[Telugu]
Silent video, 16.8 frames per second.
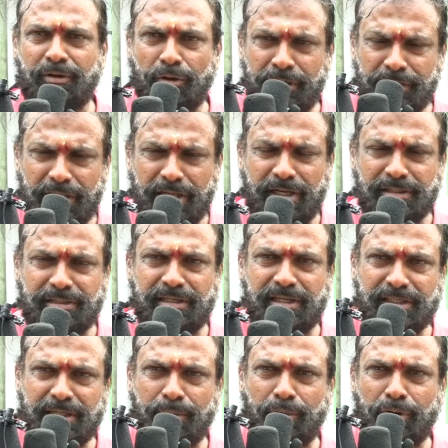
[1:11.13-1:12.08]
రోహిత్ అన్న
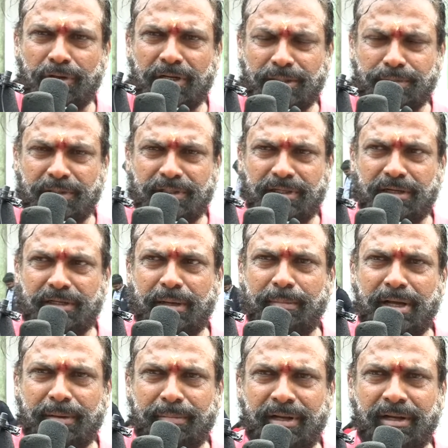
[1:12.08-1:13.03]
నిద్రపోకుండా లేకుండా కష్టపడుతున్నారు
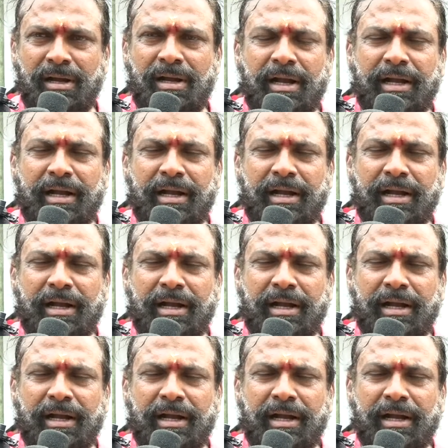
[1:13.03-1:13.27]
కెమెరామెన్